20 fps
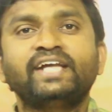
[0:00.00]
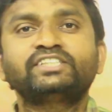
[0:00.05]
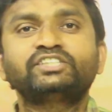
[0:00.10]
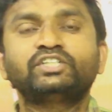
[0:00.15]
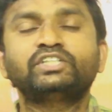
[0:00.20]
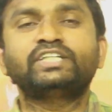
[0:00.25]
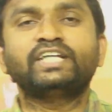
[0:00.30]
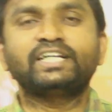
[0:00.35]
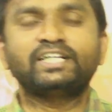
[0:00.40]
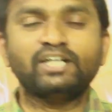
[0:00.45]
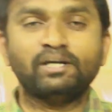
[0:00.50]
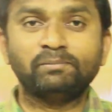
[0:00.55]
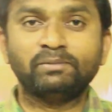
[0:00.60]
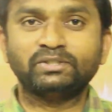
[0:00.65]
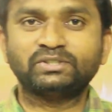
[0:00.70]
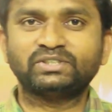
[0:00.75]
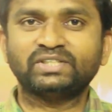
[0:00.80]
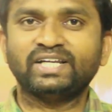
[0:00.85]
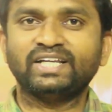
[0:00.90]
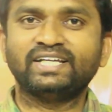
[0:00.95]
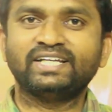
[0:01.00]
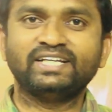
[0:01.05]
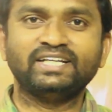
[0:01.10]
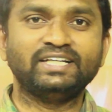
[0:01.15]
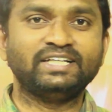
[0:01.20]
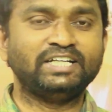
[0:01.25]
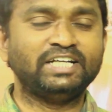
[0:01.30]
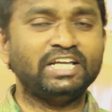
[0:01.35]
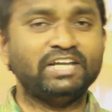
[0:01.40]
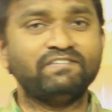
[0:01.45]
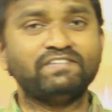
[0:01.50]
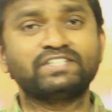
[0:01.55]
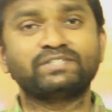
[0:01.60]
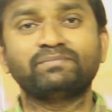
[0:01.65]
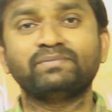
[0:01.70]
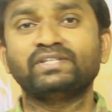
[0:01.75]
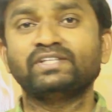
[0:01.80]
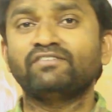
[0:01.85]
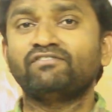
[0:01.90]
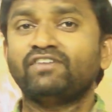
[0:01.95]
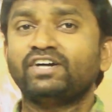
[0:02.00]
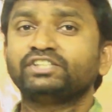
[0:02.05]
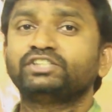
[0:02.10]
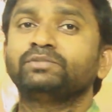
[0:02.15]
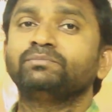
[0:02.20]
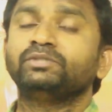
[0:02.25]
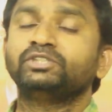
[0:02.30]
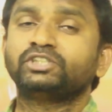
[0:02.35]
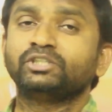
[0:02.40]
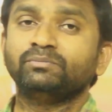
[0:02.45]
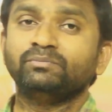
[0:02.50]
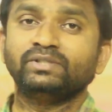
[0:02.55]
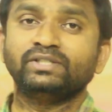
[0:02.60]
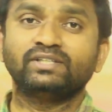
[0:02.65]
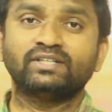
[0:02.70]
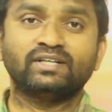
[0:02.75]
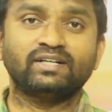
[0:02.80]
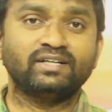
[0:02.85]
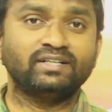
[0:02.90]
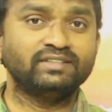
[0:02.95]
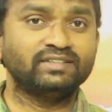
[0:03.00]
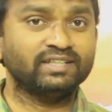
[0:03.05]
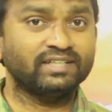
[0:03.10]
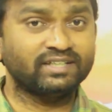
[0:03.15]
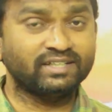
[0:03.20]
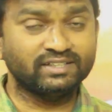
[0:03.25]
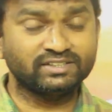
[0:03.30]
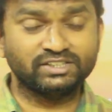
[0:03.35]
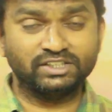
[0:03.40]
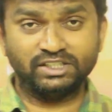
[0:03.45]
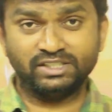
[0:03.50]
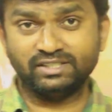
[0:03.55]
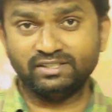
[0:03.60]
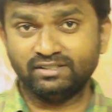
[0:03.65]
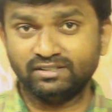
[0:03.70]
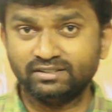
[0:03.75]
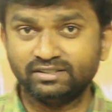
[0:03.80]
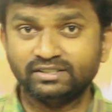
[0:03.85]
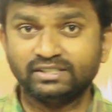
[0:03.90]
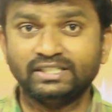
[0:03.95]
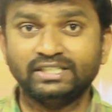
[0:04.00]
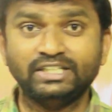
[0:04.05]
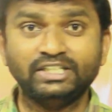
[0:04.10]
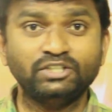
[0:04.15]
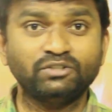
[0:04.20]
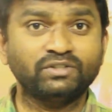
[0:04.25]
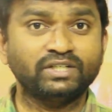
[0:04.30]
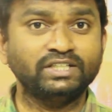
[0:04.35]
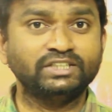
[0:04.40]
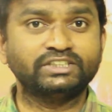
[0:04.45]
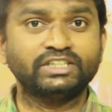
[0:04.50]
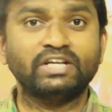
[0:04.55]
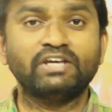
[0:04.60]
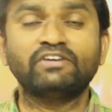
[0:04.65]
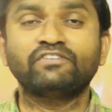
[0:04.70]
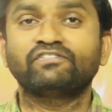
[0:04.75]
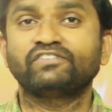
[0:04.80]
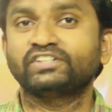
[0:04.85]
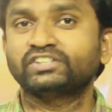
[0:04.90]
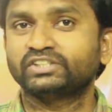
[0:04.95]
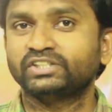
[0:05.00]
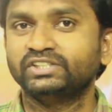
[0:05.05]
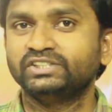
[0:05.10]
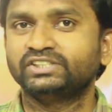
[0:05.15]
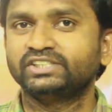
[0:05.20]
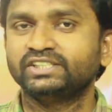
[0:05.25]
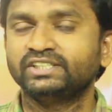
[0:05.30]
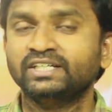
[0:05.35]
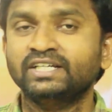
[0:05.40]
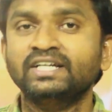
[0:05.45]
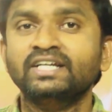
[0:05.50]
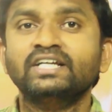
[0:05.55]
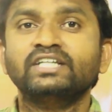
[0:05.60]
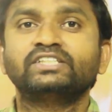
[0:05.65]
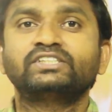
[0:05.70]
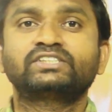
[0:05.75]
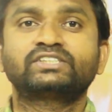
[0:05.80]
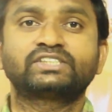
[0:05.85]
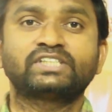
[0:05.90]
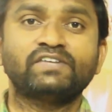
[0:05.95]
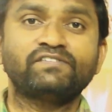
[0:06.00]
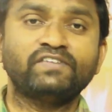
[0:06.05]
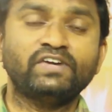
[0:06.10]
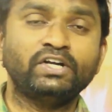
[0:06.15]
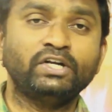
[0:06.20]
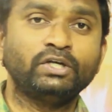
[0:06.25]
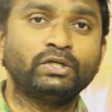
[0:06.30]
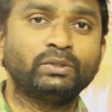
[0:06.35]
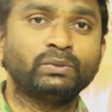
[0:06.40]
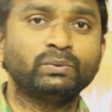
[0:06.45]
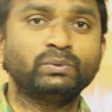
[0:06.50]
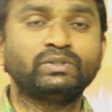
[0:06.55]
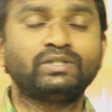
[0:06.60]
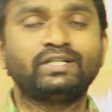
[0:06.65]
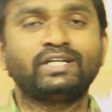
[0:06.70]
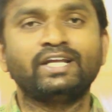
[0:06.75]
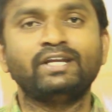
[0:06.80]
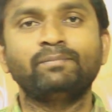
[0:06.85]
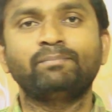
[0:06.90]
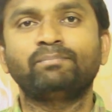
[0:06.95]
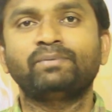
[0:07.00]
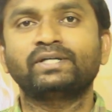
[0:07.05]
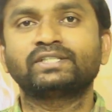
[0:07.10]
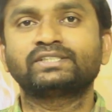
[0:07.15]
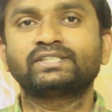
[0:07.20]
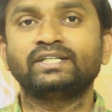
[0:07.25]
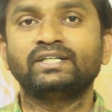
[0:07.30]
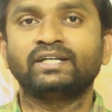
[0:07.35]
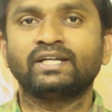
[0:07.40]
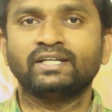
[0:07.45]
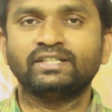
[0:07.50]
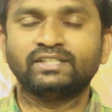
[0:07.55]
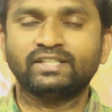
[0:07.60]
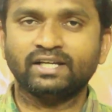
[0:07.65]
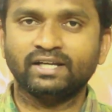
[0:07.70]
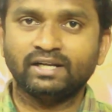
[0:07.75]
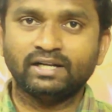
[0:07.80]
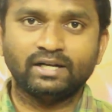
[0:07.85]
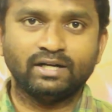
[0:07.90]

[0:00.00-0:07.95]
నెక్స్ట్ టెక్ అప్డేట్ సరికి టీవీస్ మీద వాషింగ్ మిషన్ మీద అయితే ఖచ్చితంగా ఈ యొక్క జనవరి ఫస్ట్ నుంచి సెవెన్ టు టెన్ పర్సెంట్ అయితే